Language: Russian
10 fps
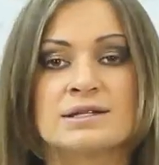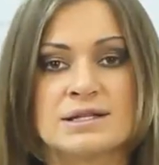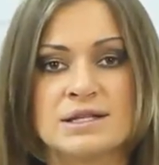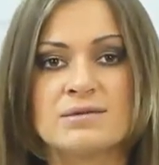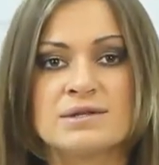
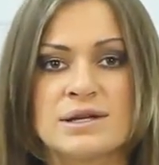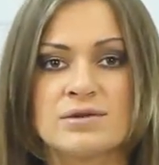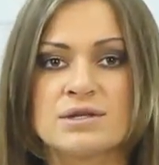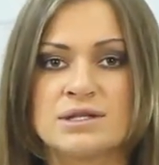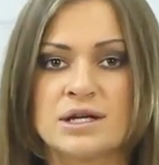Затем
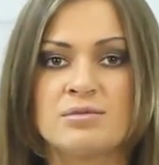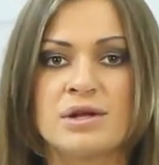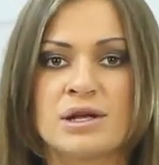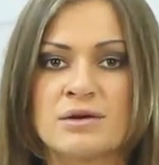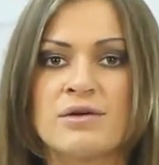следует сделать
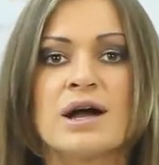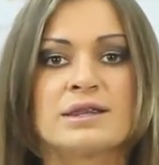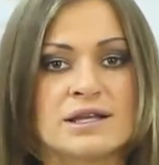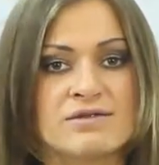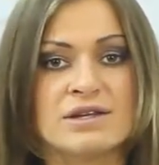перерыв
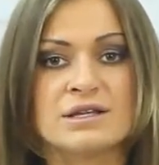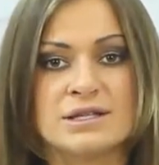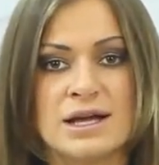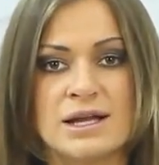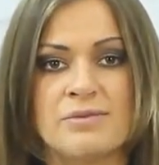на 2
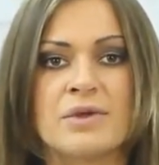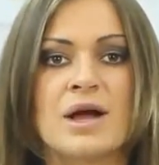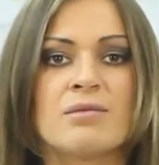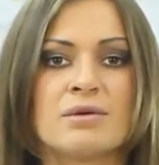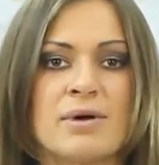недели.
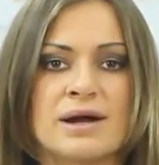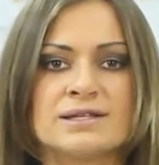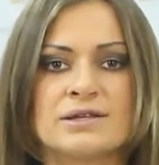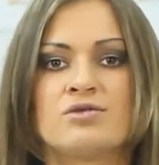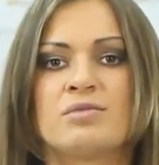Препарат
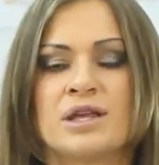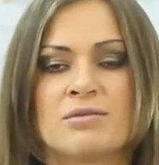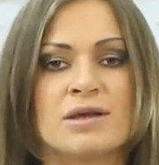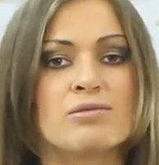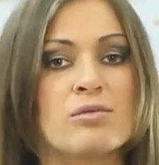следует
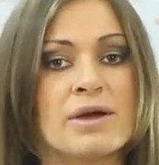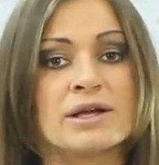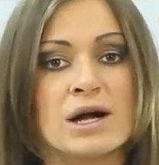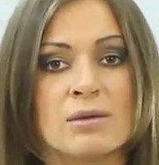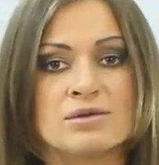принимать по 5
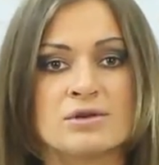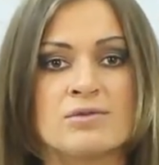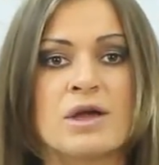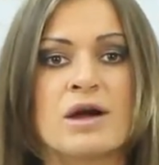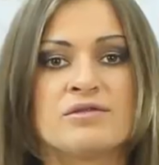капсул.
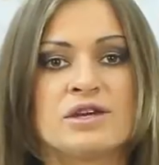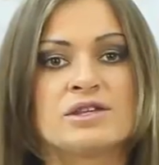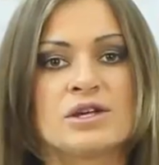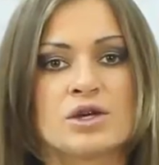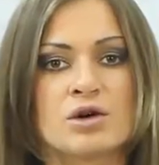В день
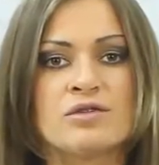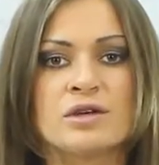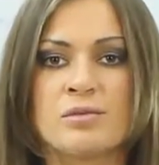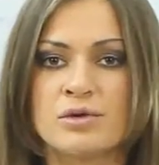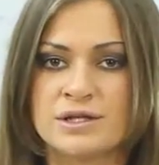
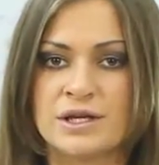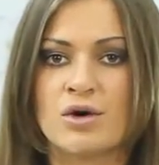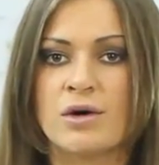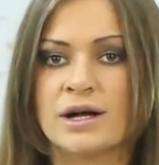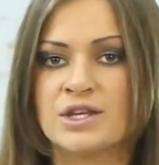тренировки после
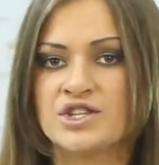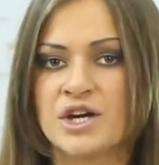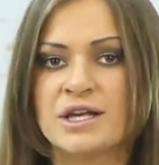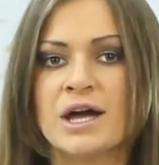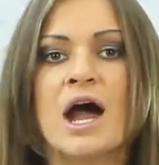ее
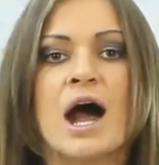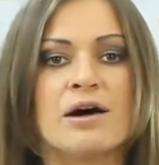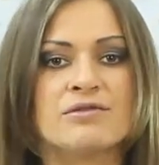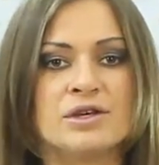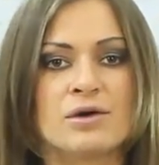окончания,
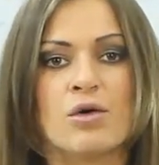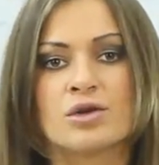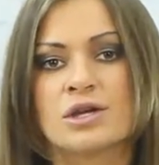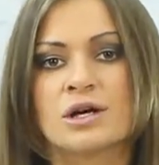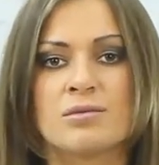а в дни
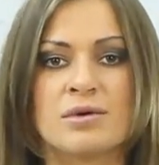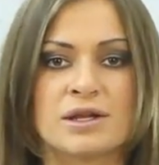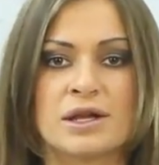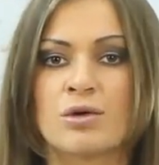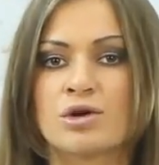отдыха
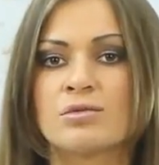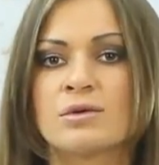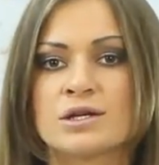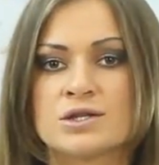перед отходом ко